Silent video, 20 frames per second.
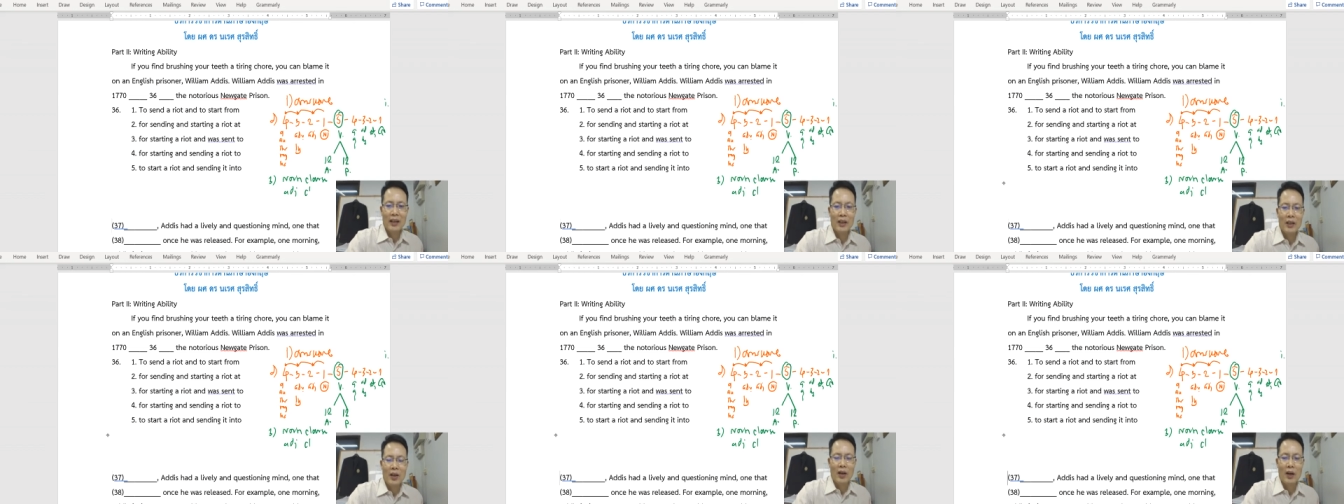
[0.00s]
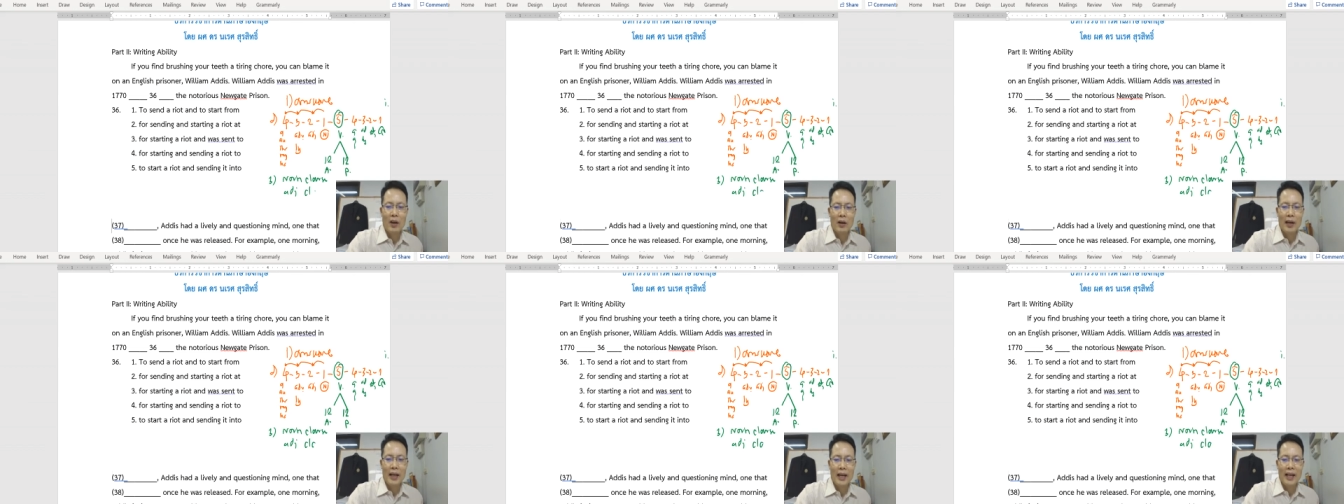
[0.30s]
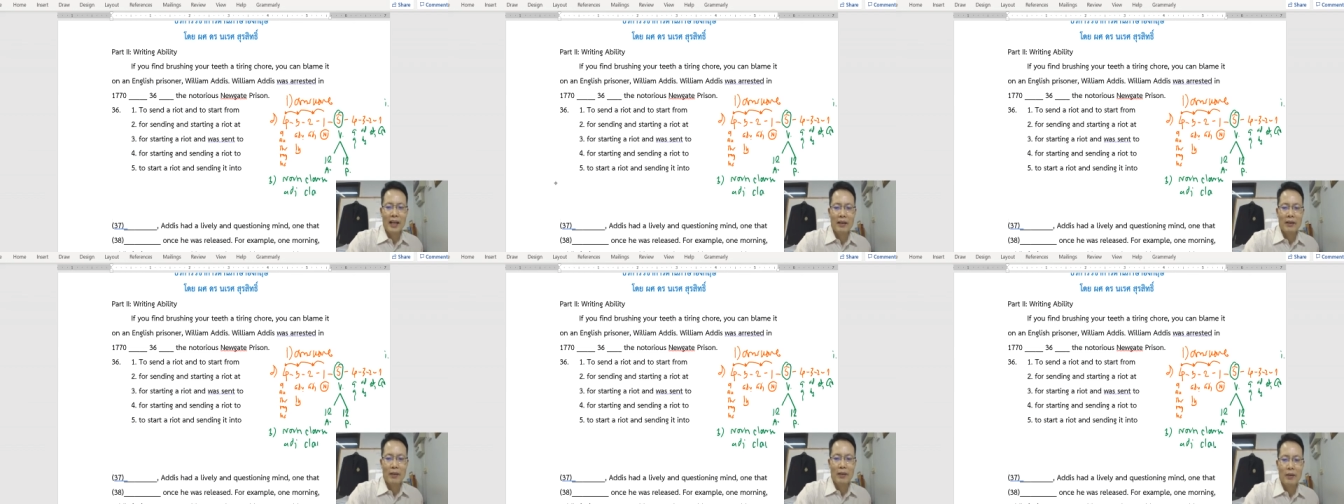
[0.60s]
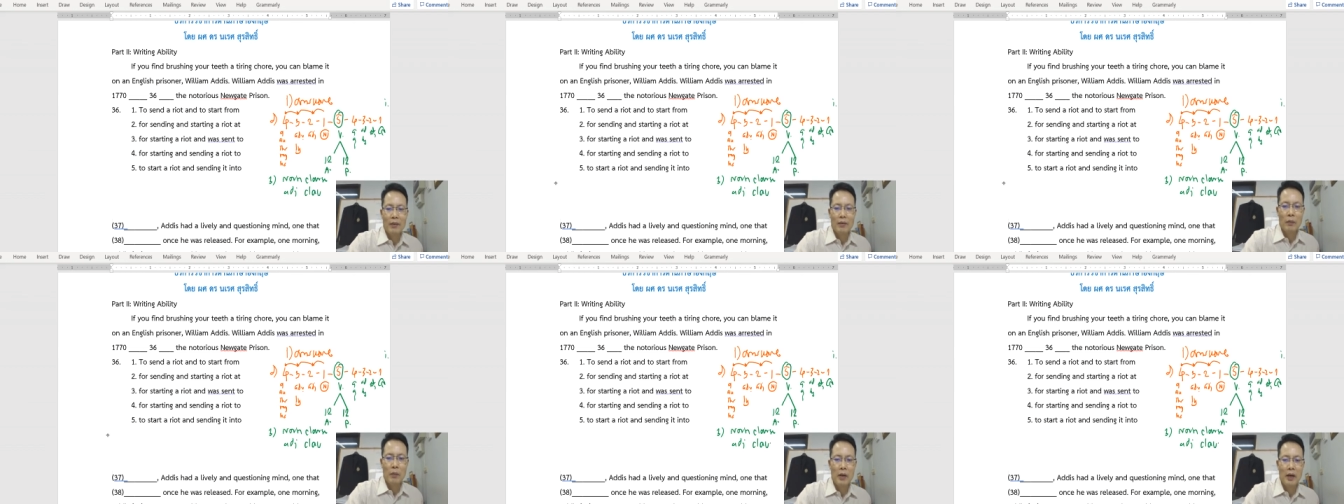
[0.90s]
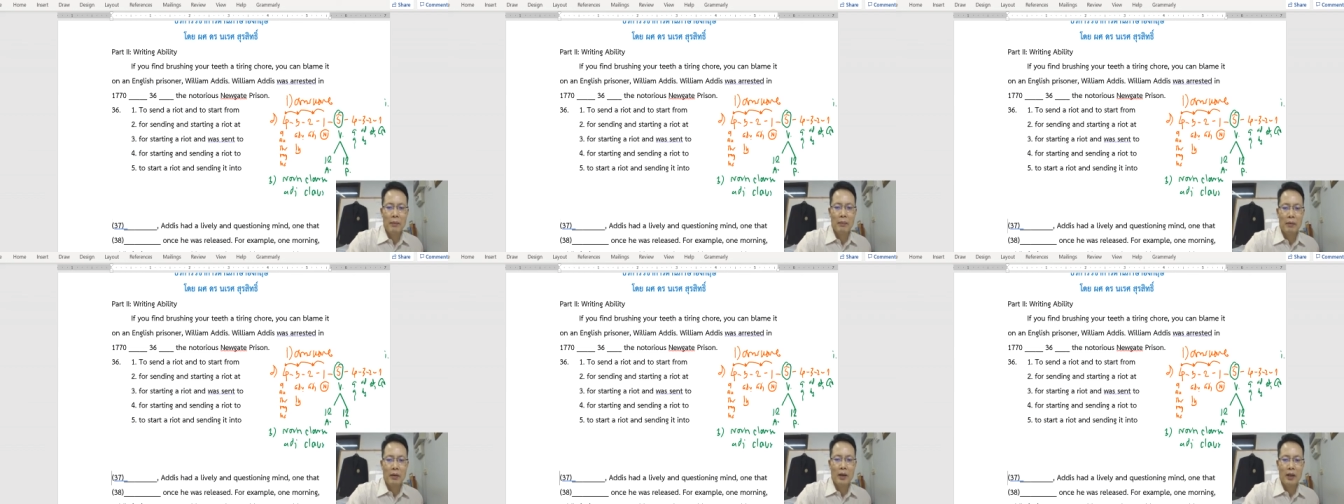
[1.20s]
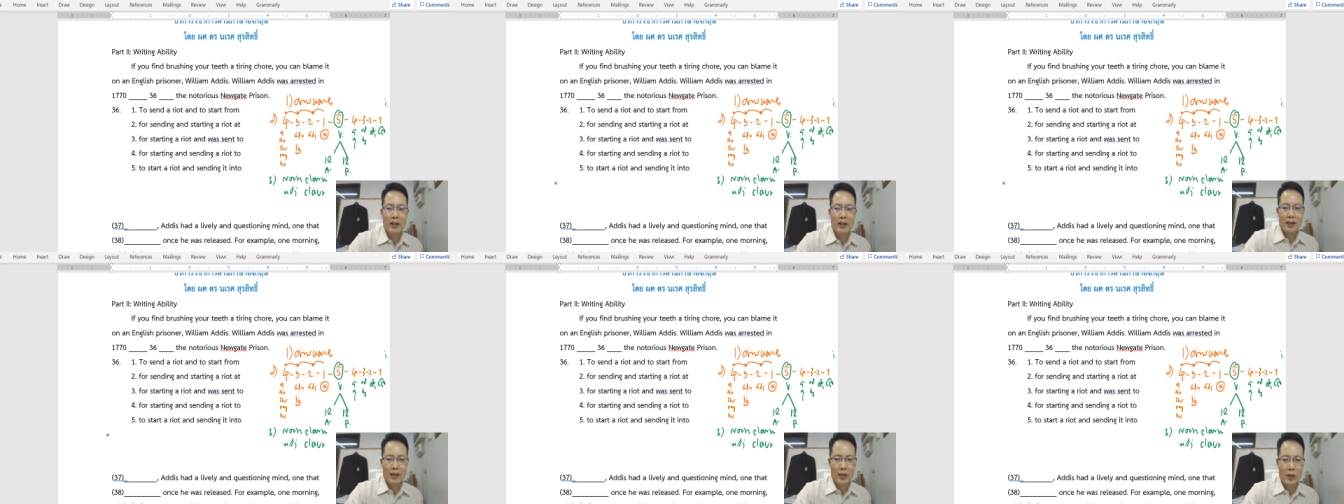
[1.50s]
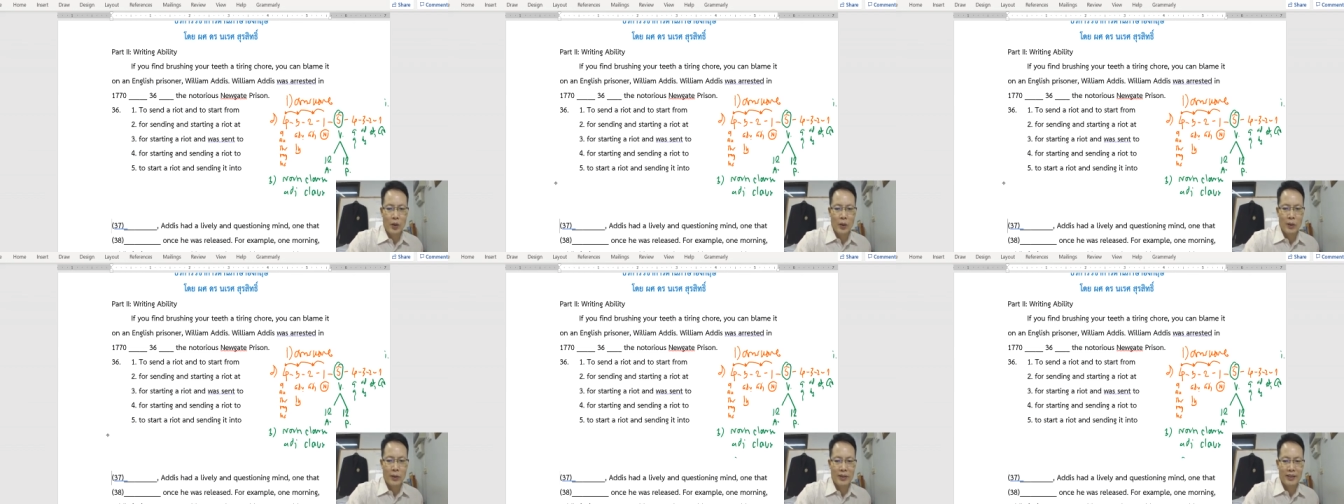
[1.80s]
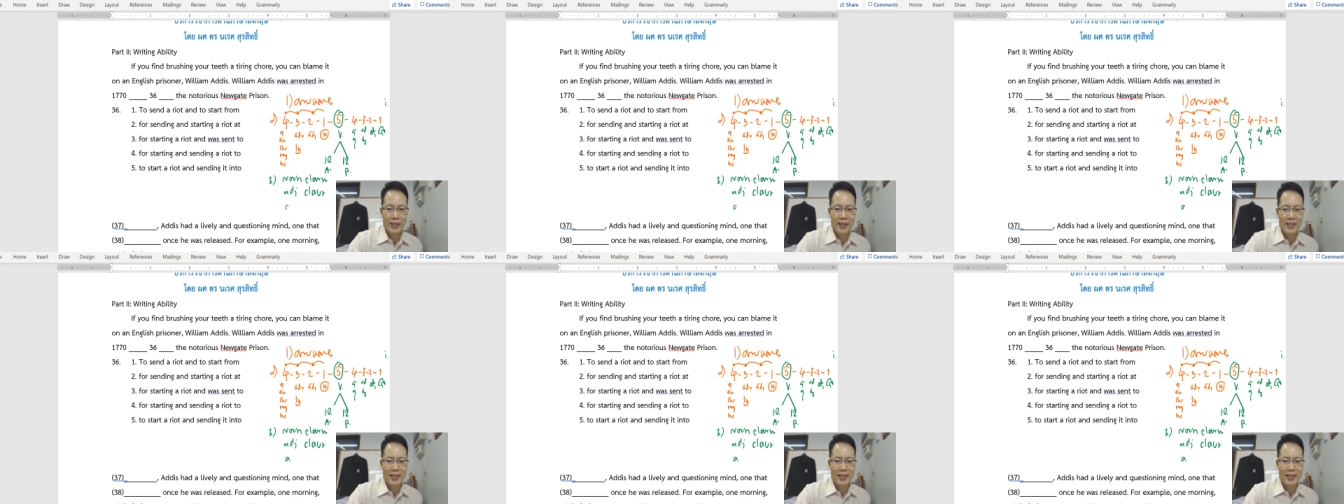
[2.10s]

ก็ adverb cross